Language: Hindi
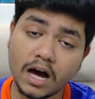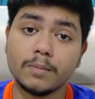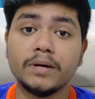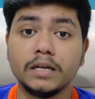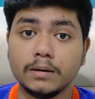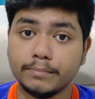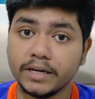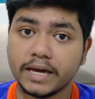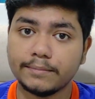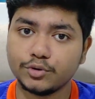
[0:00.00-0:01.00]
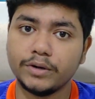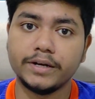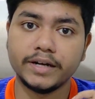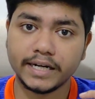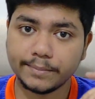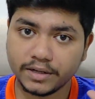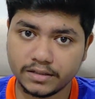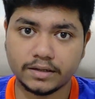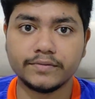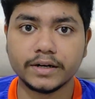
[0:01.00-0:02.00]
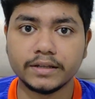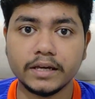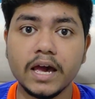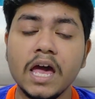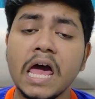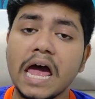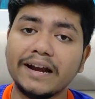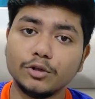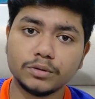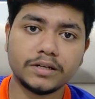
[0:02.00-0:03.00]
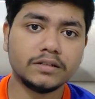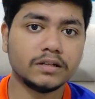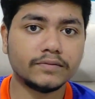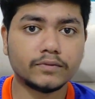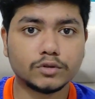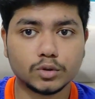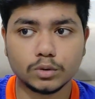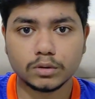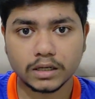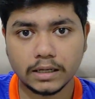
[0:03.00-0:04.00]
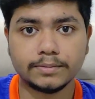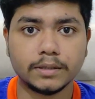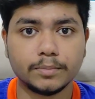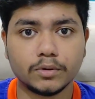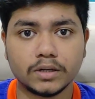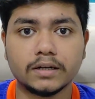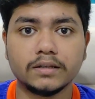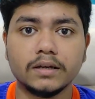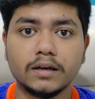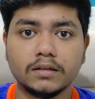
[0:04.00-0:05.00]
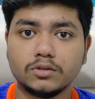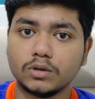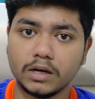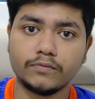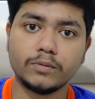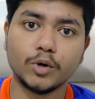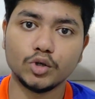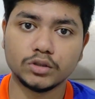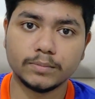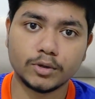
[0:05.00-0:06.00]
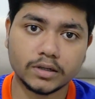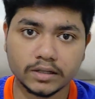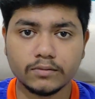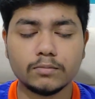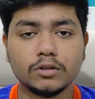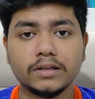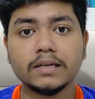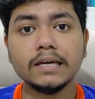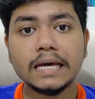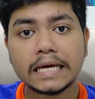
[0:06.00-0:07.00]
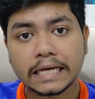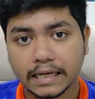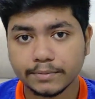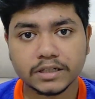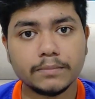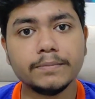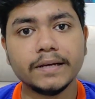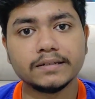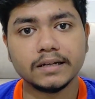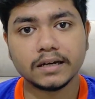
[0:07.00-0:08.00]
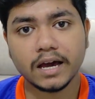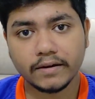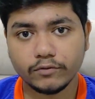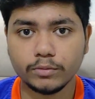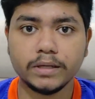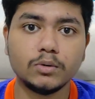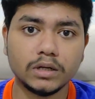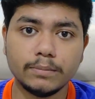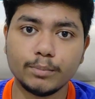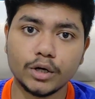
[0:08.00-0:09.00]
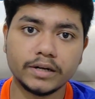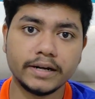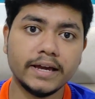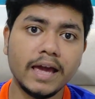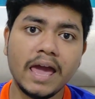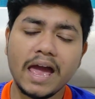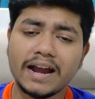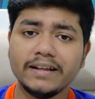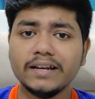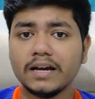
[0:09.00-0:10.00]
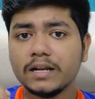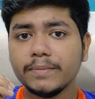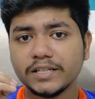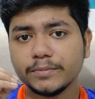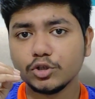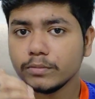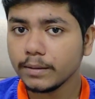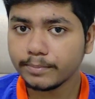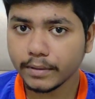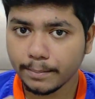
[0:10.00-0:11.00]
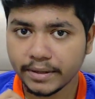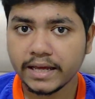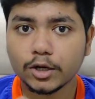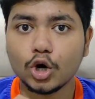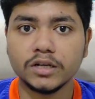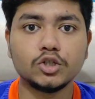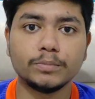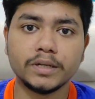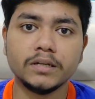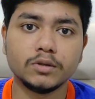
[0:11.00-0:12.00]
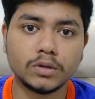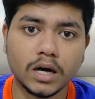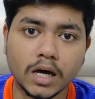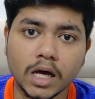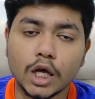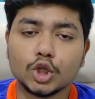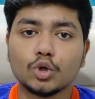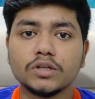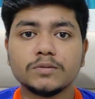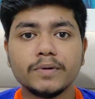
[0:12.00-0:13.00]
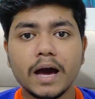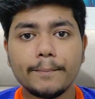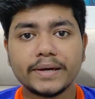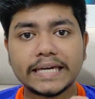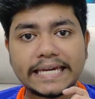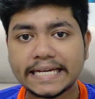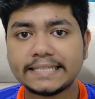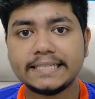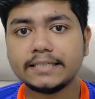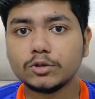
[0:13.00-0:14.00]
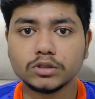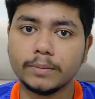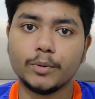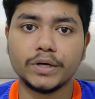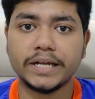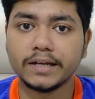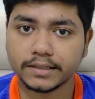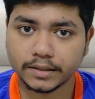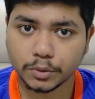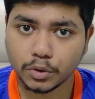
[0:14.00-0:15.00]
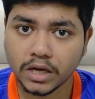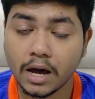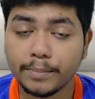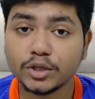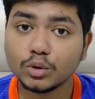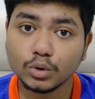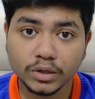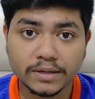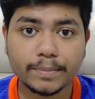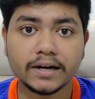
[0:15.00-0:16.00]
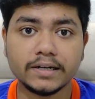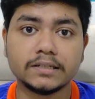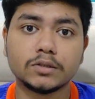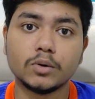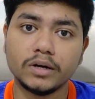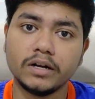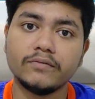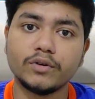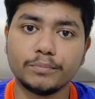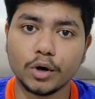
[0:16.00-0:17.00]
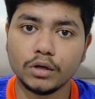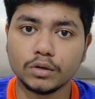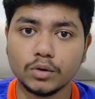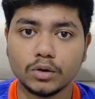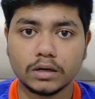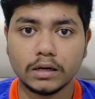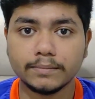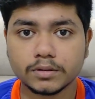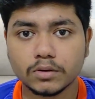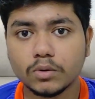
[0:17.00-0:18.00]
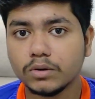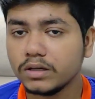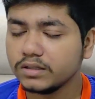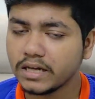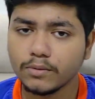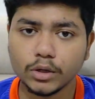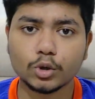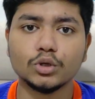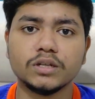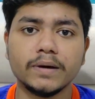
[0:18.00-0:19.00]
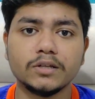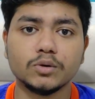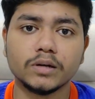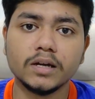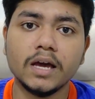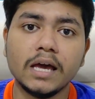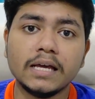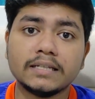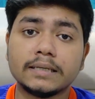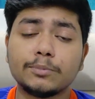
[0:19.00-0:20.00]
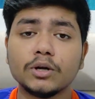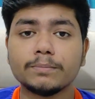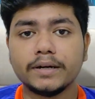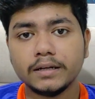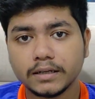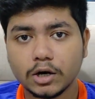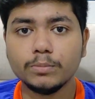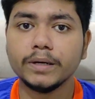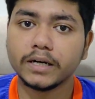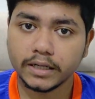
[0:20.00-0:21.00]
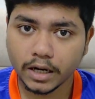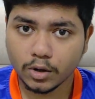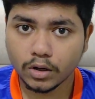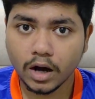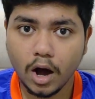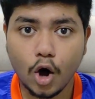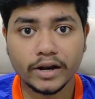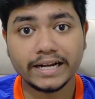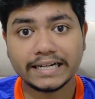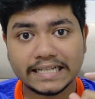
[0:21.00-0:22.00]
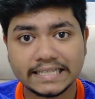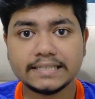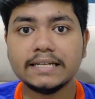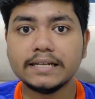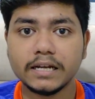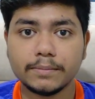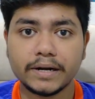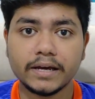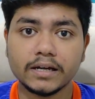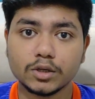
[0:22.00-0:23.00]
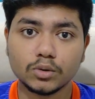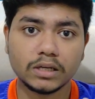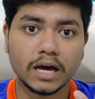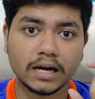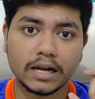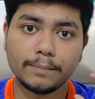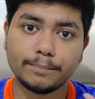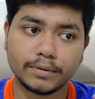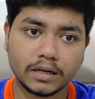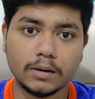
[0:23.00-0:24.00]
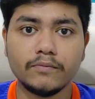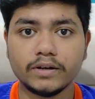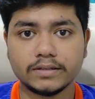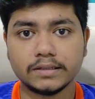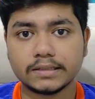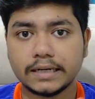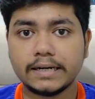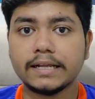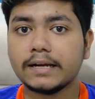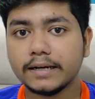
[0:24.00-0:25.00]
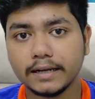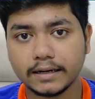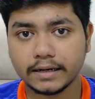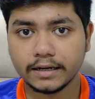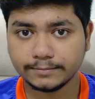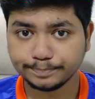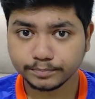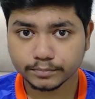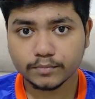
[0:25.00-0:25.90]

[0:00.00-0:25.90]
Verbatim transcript: कि हाँ भाई लंबे कैंप्स जो इंडियन टीम डिजर्व करती है एंड दूसरी तरफ जो क्लब सपोर्ट करते हैं जो क्लब फुटबॉल को सपोर्ट करते हैं वो बोलते हैं कि क्लब्स का भी पैसा लगा है वो भी इक्वली इंपॉर्टेंट है एंड यार अगर मैं इसमें तुम्हें अपना एक ऑनेस्ट ओपिनियन दूँ ना तो इसमें आप एक चीज़ पार्टीज़ को सपोर्ट नहीं कर सकते हो यहाँ पे दोनों ही पार्टीज़ को इंडियन फुटबॉल को क्लब्स को चाहे वो ईगोस्ट मैच हो गए सबको एक मिडिल ग्राउंड पकड़ना होगा और एक डिसीजन लेना पड़ेगा क्योंकि अगर आप क्लब वर्सेस कंट्री करने लग गए ना